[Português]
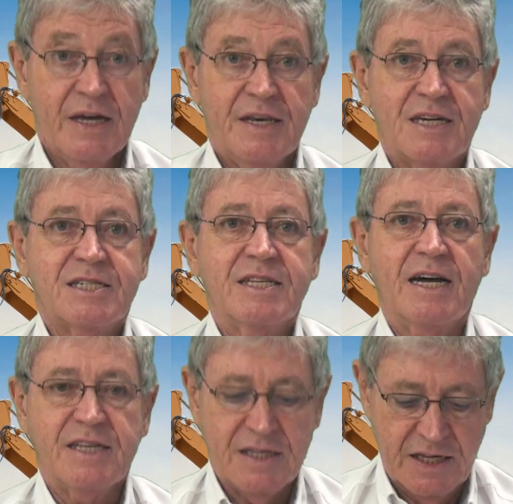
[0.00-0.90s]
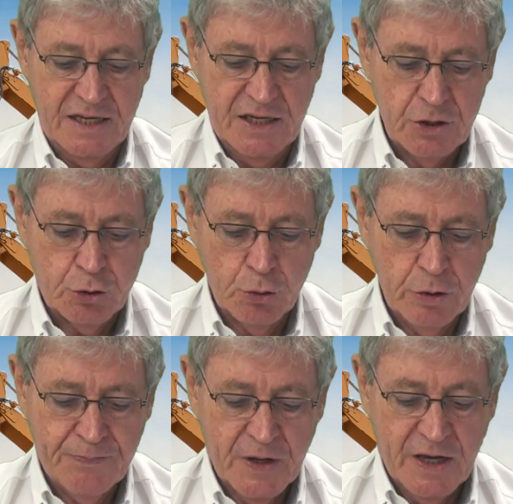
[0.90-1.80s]
na cidade de
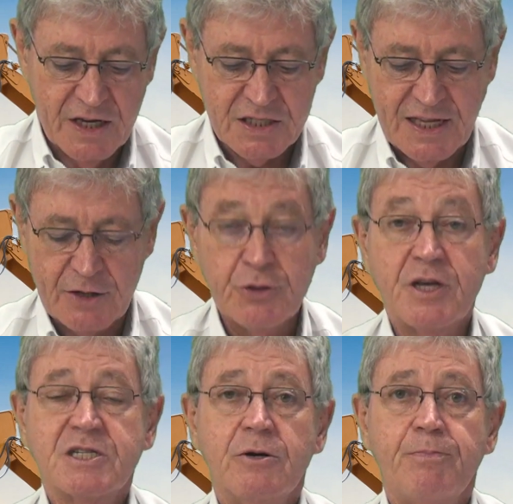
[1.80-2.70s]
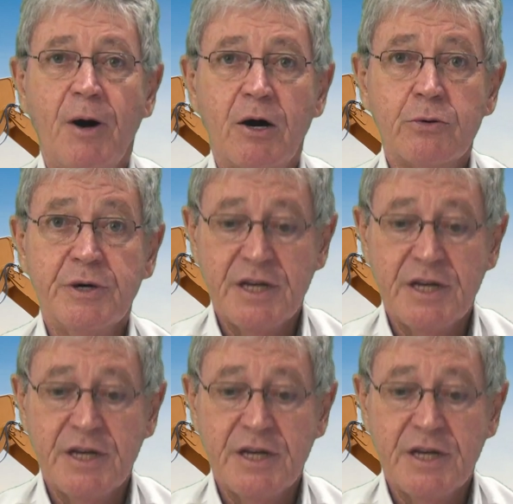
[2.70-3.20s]
Itu, estado de São Paulo,